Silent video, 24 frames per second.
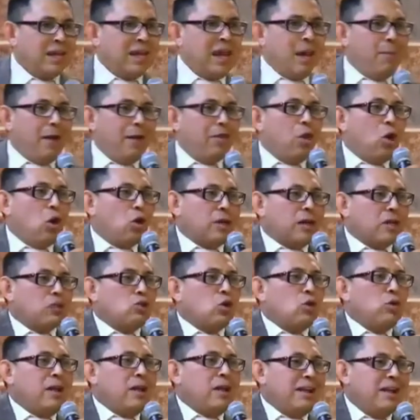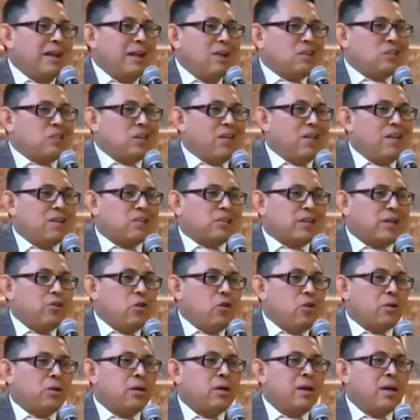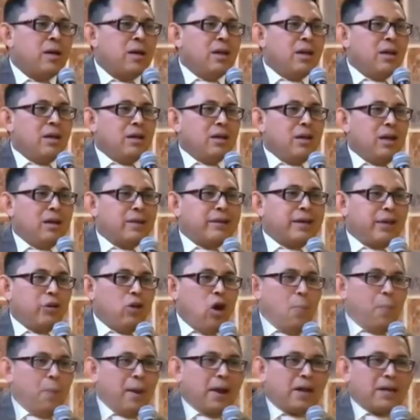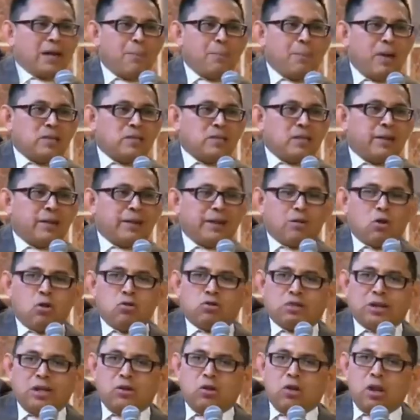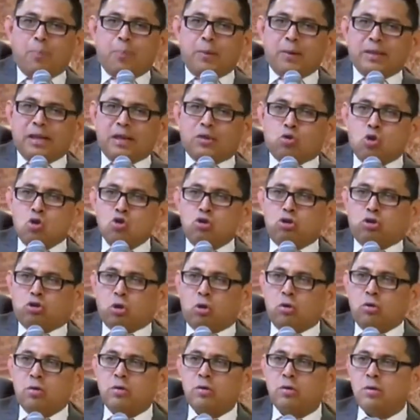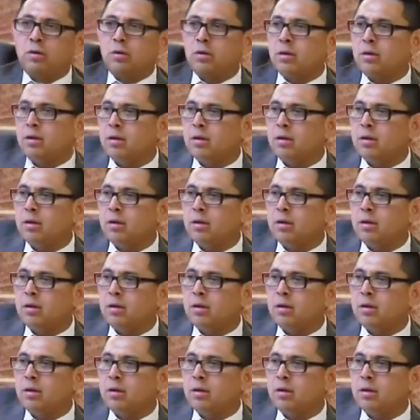Levanten la mano los que son la iglesia del Señor. El que no, para que pase el reconcilio después del culto.